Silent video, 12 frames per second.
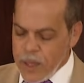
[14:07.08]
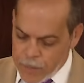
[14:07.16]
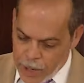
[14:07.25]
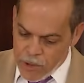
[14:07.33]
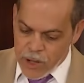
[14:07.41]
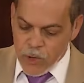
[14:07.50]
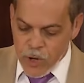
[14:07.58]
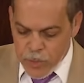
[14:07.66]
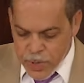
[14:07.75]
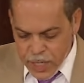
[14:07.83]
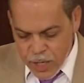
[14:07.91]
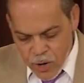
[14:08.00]
Y Pablo era un
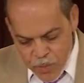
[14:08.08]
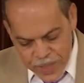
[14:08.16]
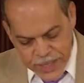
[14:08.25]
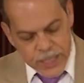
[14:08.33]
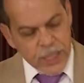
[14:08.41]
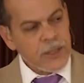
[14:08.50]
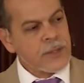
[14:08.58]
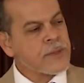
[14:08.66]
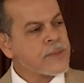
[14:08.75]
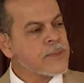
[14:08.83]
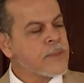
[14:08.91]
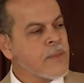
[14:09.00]
hombre convencido,
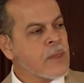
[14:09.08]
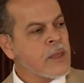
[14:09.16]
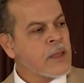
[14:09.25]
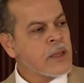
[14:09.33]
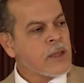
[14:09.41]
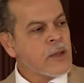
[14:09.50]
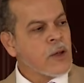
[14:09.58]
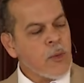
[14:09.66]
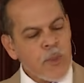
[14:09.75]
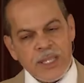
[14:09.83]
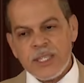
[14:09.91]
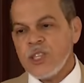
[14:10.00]

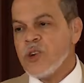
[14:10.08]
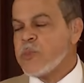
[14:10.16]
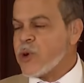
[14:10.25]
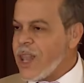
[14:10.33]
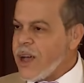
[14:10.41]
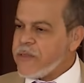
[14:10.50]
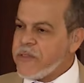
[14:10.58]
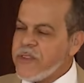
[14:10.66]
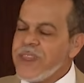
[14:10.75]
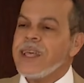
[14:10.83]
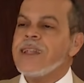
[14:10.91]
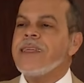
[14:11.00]
convencido por la
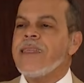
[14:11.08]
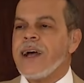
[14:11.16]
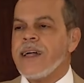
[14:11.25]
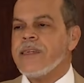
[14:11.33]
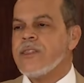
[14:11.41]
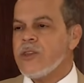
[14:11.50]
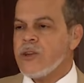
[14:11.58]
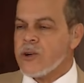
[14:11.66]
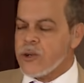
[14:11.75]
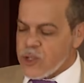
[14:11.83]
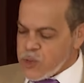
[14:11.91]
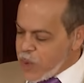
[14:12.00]
fidelidad de
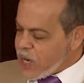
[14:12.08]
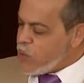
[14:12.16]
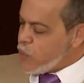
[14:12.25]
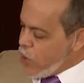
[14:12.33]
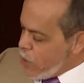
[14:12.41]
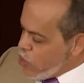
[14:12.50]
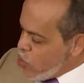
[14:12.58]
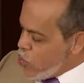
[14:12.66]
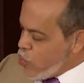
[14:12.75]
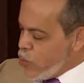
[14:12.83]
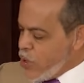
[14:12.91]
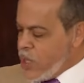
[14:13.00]
Dios para el
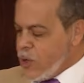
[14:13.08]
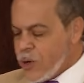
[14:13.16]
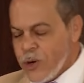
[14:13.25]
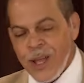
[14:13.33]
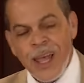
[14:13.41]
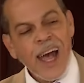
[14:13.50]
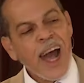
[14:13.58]
pueblo judío,